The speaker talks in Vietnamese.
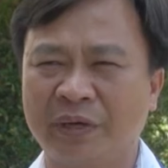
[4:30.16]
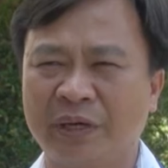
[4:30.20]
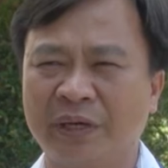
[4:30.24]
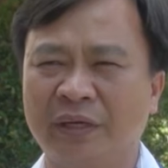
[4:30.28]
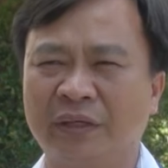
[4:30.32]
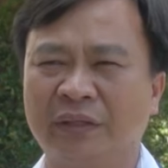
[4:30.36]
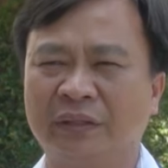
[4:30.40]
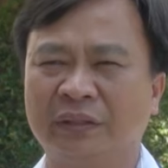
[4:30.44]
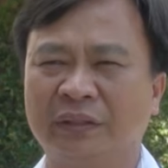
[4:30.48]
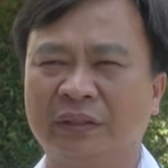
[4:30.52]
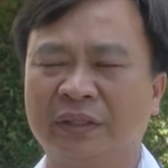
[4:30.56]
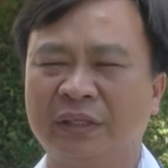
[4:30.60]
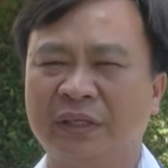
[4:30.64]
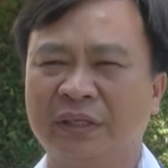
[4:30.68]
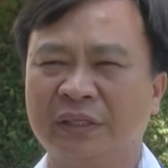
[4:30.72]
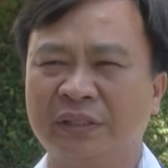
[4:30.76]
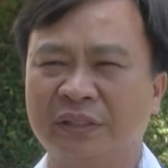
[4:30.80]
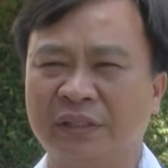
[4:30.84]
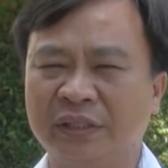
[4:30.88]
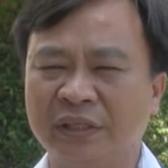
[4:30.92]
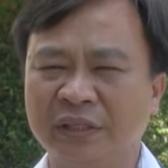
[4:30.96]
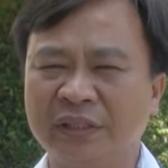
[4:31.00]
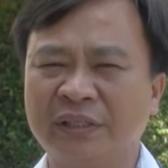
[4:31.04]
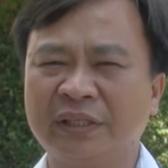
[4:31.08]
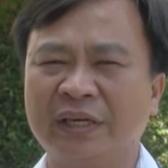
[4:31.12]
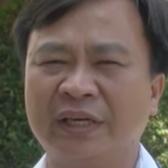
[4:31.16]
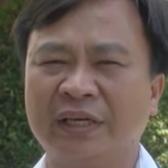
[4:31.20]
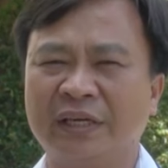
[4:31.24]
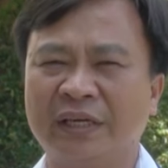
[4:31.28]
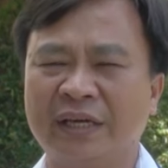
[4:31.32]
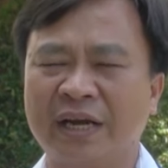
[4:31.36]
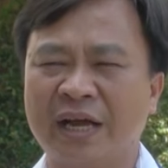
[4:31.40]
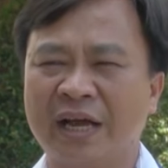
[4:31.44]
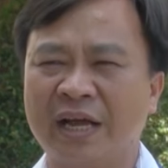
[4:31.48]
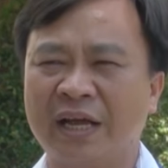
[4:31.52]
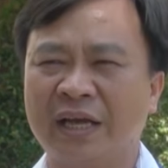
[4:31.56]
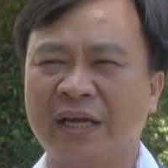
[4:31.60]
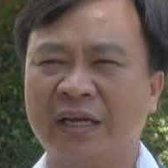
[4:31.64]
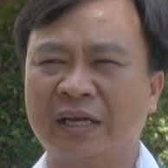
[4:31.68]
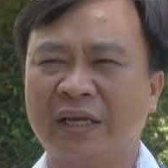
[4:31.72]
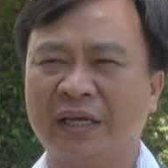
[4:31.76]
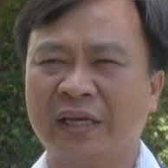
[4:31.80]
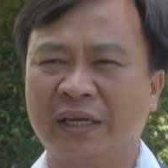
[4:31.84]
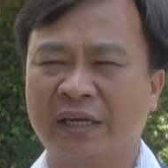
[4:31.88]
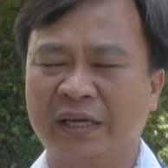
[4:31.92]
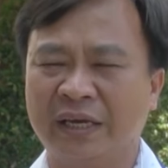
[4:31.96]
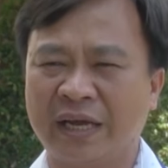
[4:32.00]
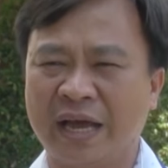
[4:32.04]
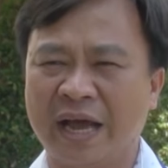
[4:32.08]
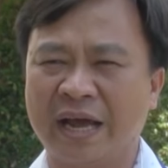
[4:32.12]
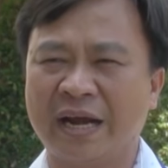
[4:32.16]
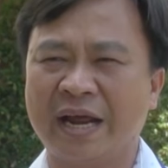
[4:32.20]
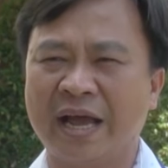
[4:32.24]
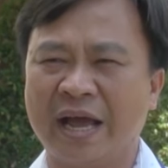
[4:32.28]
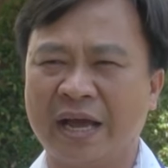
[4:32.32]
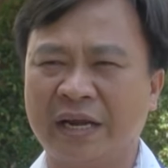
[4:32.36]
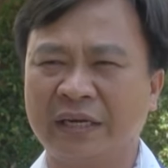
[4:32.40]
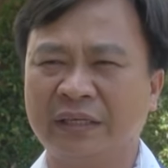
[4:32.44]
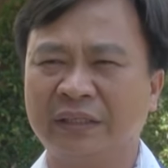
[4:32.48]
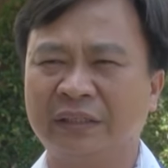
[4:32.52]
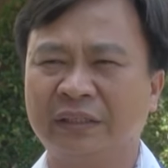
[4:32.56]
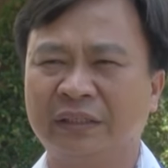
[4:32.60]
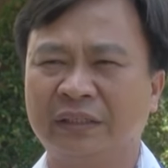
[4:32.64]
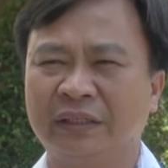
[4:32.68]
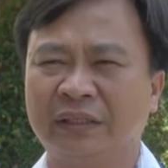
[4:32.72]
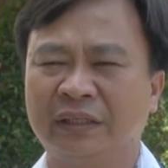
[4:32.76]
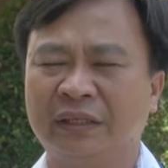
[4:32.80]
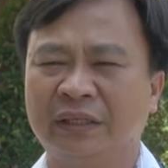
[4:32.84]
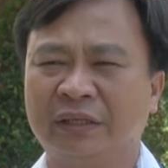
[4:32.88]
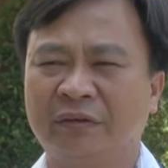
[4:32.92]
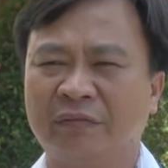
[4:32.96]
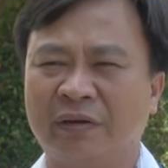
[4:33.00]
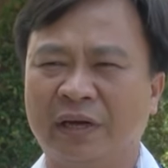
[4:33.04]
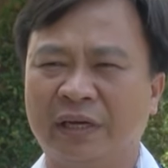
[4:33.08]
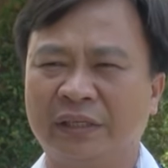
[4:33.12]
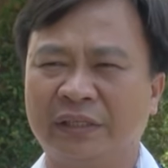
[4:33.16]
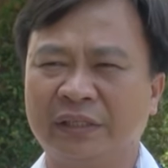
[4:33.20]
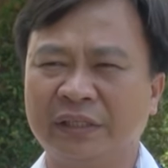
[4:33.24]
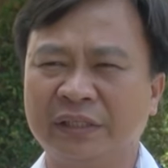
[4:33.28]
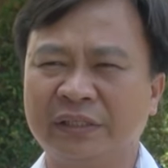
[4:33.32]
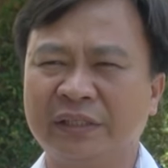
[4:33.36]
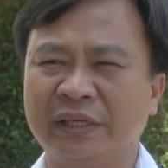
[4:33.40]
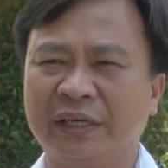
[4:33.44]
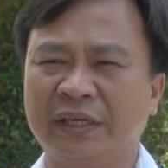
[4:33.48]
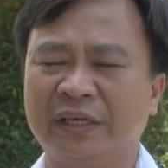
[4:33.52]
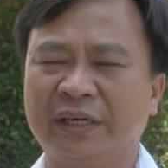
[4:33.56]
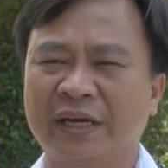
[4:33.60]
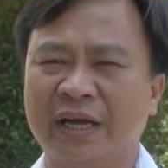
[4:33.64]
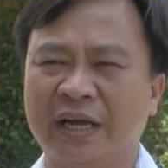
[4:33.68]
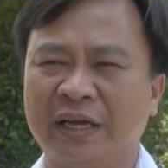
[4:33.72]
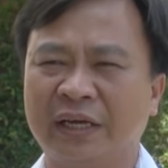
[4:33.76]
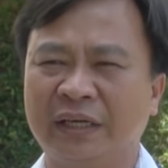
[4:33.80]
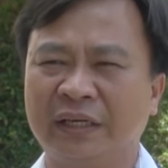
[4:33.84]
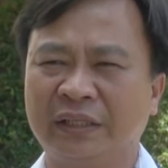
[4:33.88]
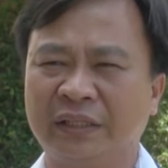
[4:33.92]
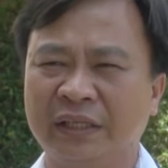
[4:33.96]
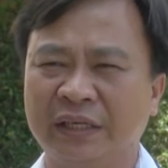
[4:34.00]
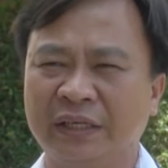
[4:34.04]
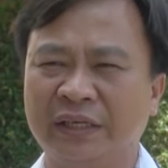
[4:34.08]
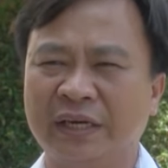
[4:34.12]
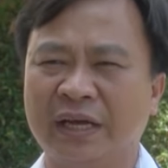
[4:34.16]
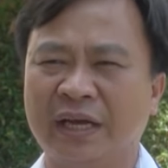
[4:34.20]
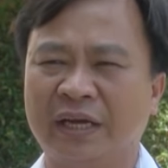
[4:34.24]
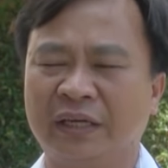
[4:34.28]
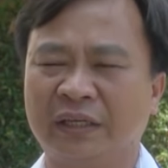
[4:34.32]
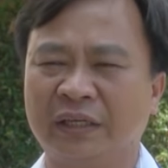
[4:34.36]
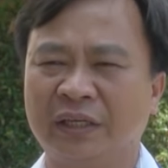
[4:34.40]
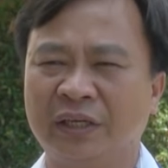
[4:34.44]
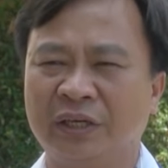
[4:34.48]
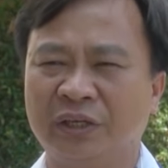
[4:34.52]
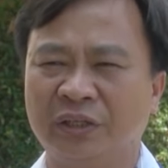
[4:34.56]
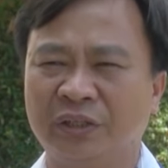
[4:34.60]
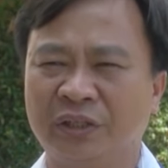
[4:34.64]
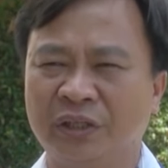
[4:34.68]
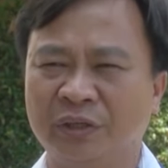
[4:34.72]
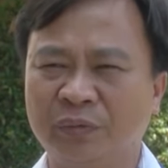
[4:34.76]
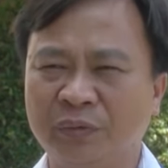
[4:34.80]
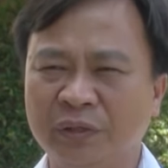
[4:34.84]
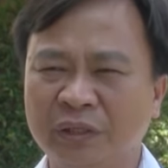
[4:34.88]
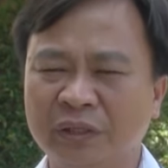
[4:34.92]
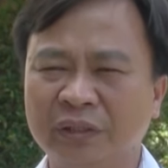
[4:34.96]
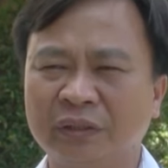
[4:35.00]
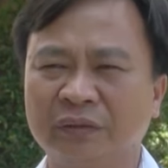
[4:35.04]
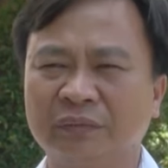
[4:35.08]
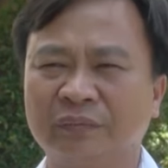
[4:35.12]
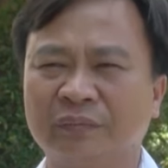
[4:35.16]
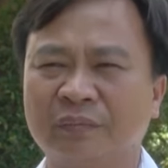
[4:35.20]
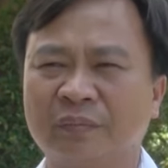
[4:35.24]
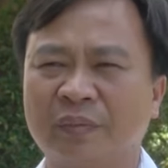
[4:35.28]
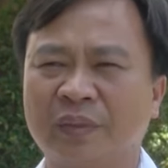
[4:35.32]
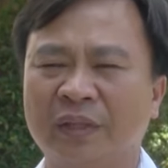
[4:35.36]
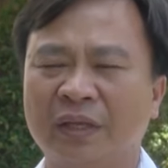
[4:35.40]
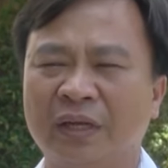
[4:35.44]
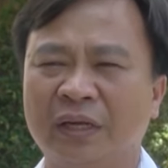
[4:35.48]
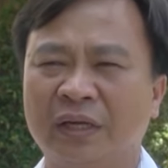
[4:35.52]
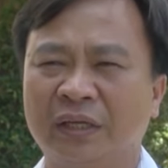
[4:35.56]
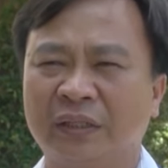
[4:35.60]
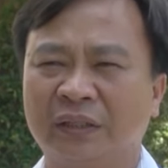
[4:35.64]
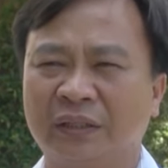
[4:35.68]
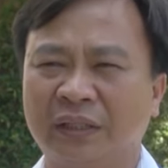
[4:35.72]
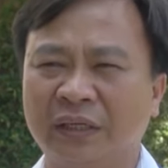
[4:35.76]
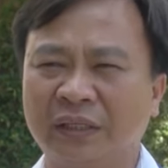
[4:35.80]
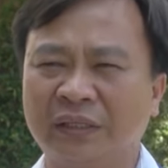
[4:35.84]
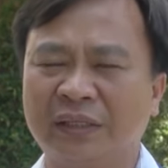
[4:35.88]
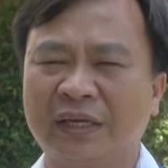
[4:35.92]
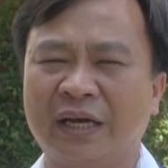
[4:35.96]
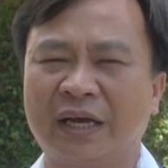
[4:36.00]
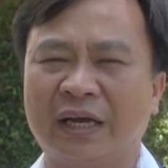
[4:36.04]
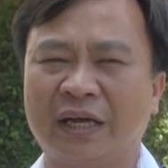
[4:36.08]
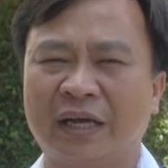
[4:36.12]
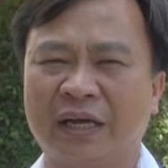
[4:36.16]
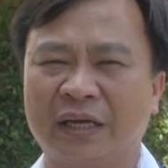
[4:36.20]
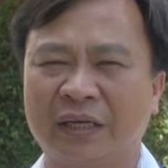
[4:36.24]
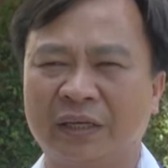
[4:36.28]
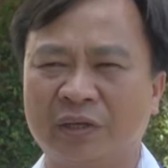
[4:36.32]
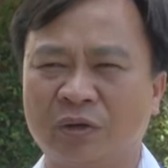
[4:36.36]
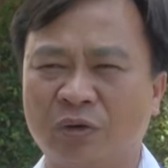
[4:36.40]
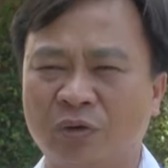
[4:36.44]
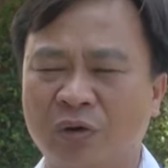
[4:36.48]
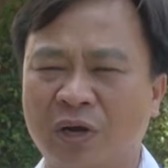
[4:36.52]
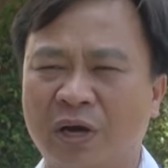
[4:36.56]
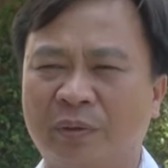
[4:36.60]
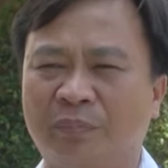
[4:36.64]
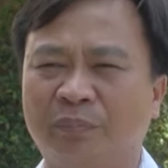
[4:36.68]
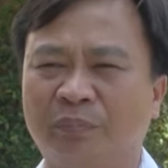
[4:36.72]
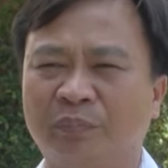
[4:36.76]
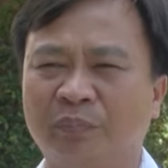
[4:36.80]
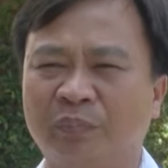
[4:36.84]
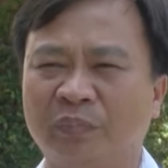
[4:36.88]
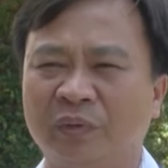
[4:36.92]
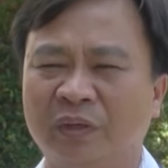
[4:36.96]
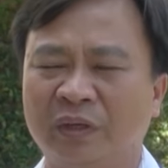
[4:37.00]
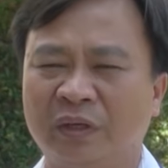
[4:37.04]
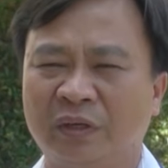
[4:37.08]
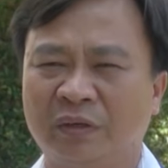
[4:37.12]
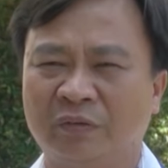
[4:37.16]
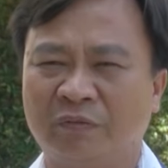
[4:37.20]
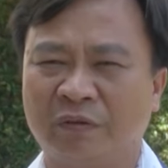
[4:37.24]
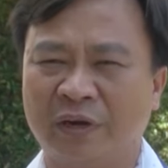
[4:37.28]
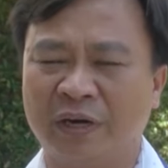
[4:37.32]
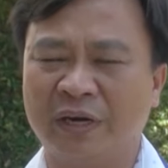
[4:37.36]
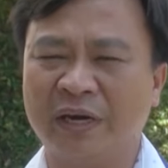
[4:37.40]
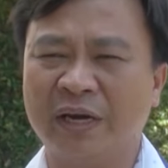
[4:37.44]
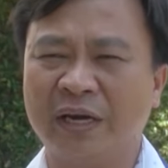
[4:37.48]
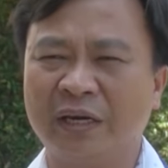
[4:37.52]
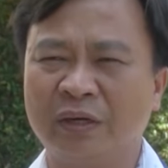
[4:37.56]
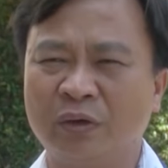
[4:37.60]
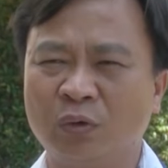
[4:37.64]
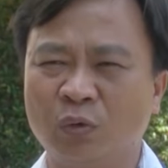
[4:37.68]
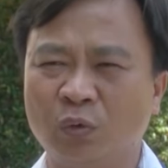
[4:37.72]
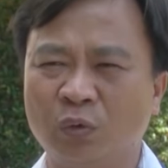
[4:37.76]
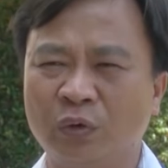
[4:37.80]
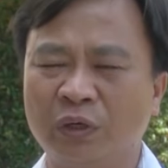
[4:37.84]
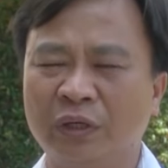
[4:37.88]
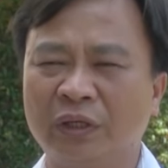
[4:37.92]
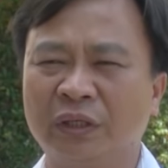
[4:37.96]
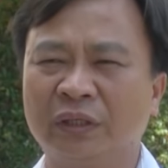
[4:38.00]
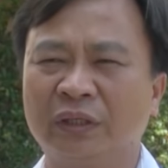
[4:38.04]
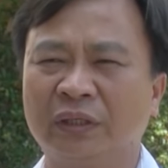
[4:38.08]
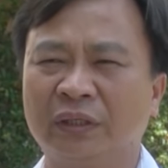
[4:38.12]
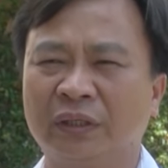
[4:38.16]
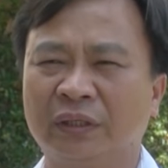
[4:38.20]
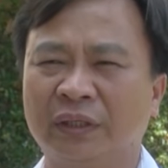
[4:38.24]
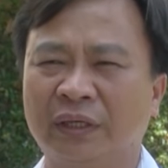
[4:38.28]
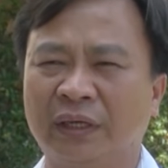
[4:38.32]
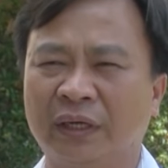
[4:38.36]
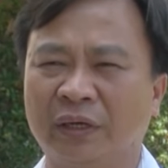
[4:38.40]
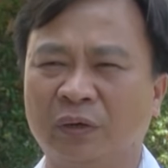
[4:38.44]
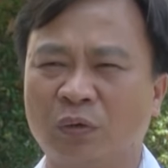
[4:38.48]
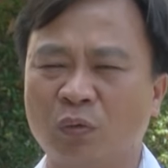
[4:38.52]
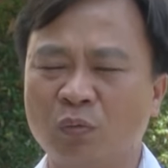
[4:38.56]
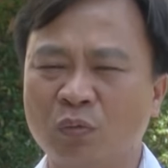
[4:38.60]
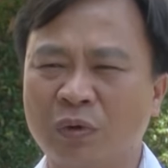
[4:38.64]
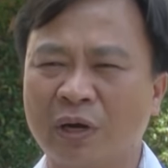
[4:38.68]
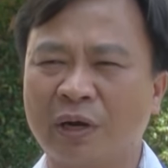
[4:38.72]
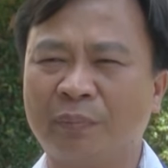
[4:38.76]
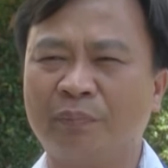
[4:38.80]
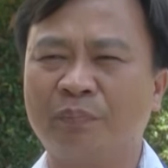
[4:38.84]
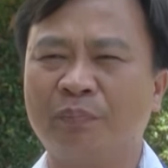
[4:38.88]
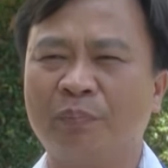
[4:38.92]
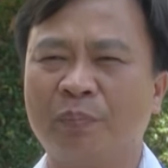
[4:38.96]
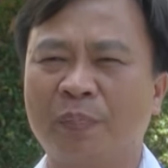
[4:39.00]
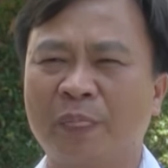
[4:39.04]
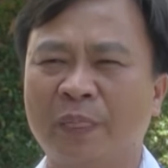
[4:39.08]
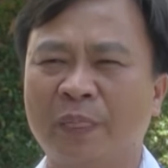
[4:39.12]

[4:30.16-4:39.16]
huyện chưa xảy ra kỳ hạn hán và chưa xảy ra cái tình trạng thiếu nước. Tất cả các cái hồ đập vẫn đang đủ nước để cung cấp